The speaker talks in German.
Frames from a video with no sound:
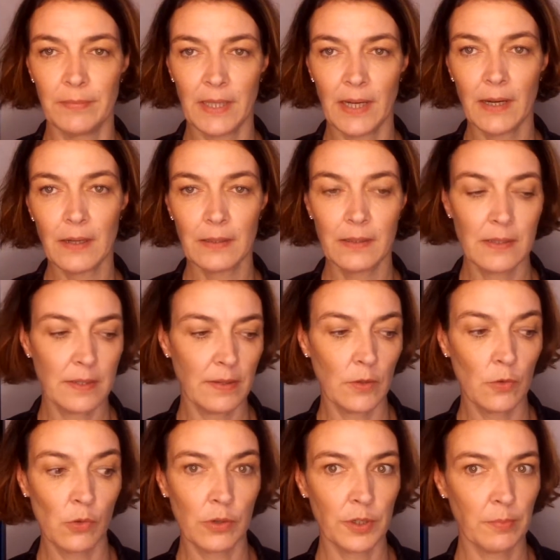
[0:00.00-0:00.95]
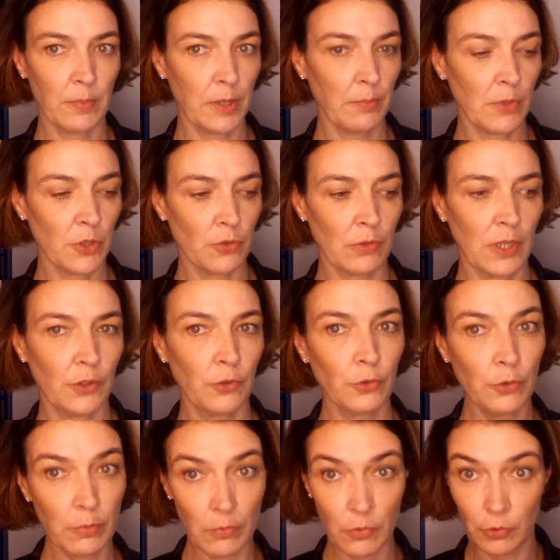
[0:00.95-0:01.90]
Ja, deswegen gucke ich manchmal so nach
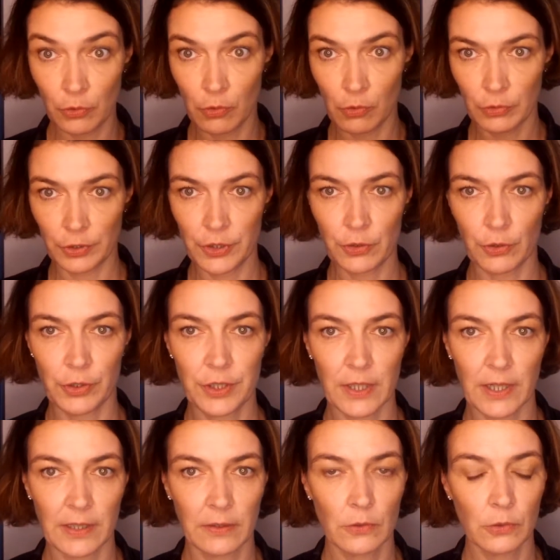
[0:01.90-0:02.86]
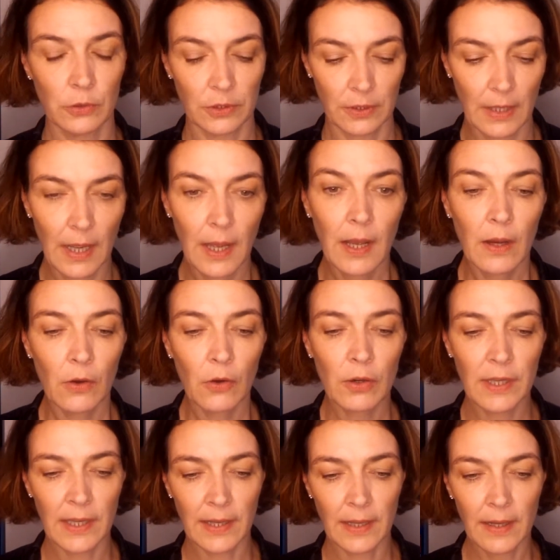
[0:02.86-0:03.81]
drüben und gucke nicht euch an. Gut,
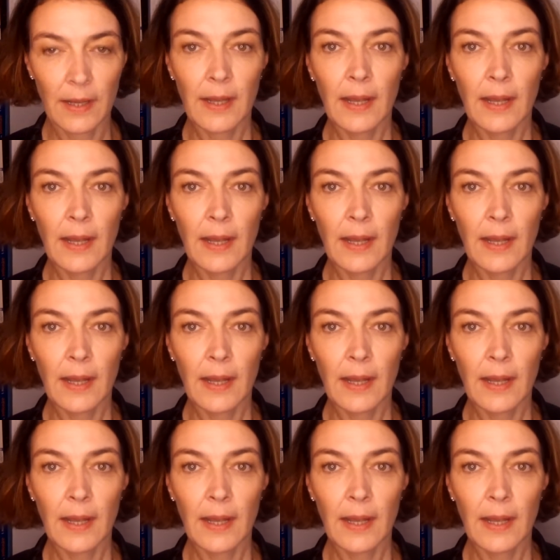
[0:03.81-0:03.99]
okay.